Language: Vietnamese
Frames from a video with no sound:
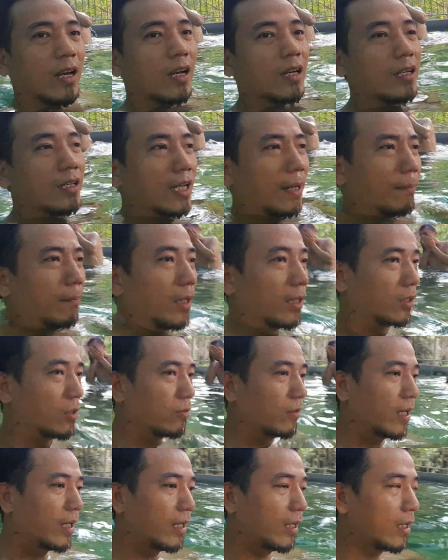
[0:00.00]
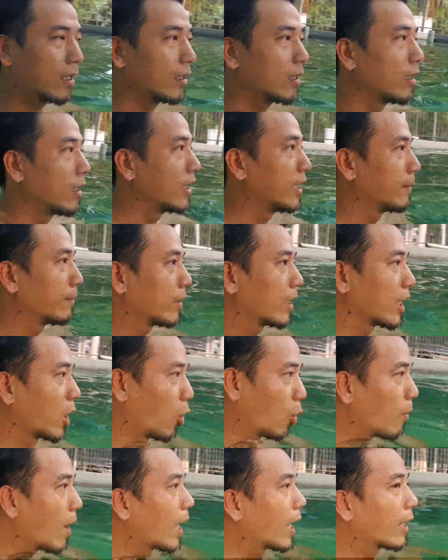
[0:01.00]
yeah, khi ngâm mình xuống đây nó im, nó
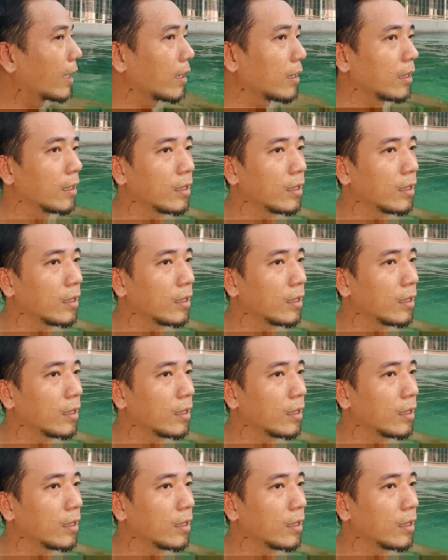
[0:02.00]
ngồi bớt rồi.